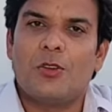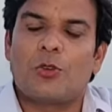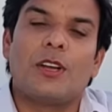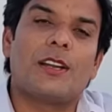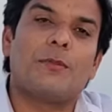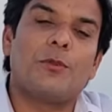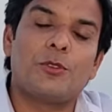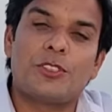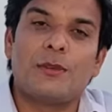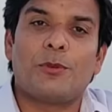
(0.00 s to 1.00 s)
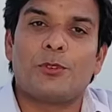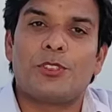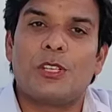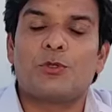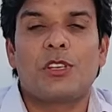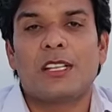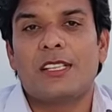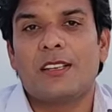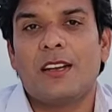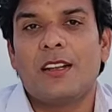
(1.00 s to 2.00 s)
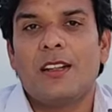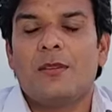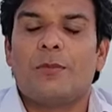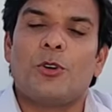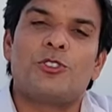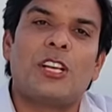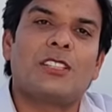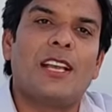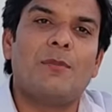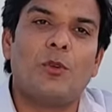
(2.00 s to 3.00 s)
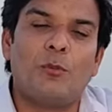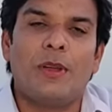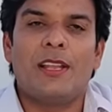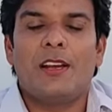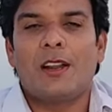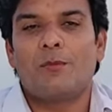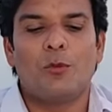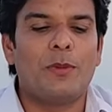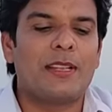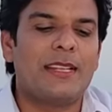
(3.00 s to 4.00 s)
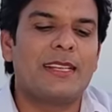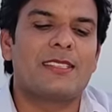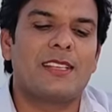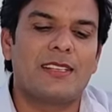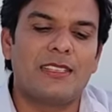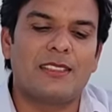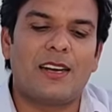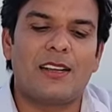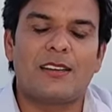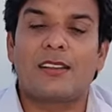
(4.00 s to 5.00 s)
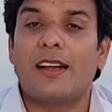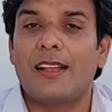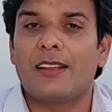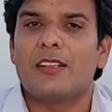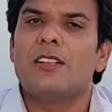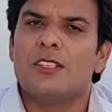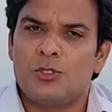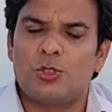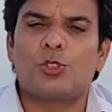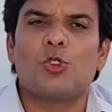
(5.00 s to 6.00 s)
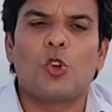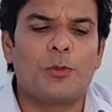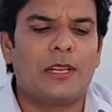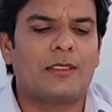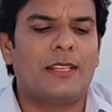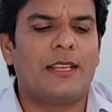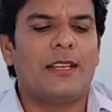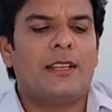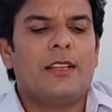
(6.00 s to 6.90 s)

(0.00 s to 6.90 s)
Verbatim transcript: और गाना पहुँचते पहुँचते उस लड़की का पहुँच जाता है मुंबई और मुंबई के एक संगीतकार गायक जो सॉन्ग भी लिखते हैं